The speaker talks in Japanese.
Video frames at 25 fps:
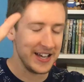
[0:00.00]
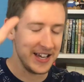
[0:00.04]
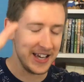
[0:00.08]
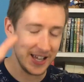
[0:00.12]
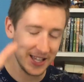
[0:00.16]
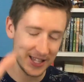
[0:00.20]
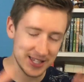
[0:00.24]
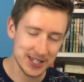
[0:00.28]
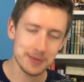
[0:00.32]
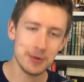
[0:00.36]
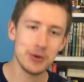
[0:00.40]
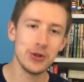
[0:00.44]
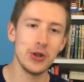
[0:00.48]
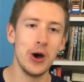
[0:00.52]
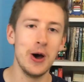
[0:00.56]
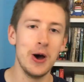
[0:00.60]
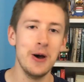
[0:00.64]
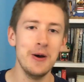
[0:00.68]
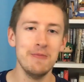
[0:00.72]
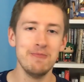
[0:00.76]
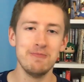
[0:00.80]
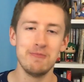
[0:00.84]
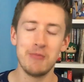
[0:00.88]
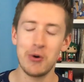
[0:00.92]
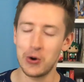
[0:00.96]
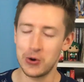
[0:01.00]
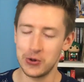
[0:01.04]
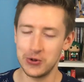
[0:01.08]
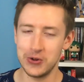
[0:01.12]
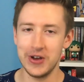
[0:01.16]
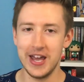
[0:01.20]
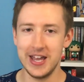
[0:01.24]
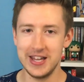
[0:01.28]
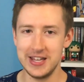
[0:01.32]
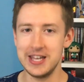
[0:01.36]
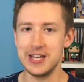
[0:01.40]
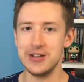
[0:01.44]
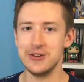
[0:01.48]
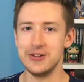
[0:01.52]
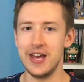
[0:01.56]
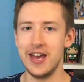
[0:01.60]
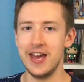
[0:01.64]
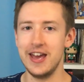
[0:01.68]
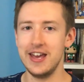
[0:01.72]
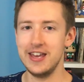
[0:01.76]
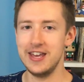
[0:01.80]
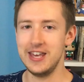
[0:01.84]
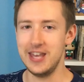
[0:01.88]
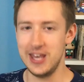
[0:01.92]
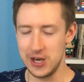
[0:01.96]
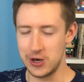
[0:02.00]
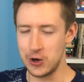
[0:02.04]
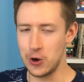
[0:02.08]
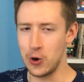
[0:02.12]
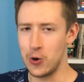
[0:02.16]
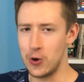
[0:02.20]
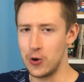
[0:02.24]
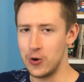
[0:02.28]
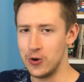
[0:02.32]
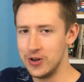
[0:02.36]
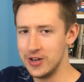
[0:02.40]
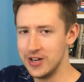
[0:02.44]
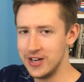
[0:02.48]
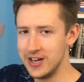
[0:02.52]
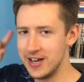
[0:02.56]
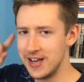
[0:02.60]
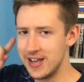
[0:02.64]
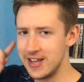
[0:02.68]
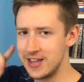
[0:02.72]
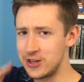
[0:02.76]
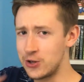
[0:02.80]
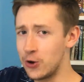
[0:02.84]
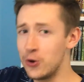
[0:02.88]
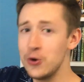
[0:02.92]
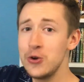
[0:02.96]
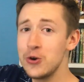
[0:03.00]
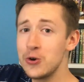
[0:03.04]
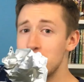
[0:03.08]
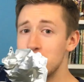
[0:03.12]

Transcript: いつもの僕のエンディングでいこう。とい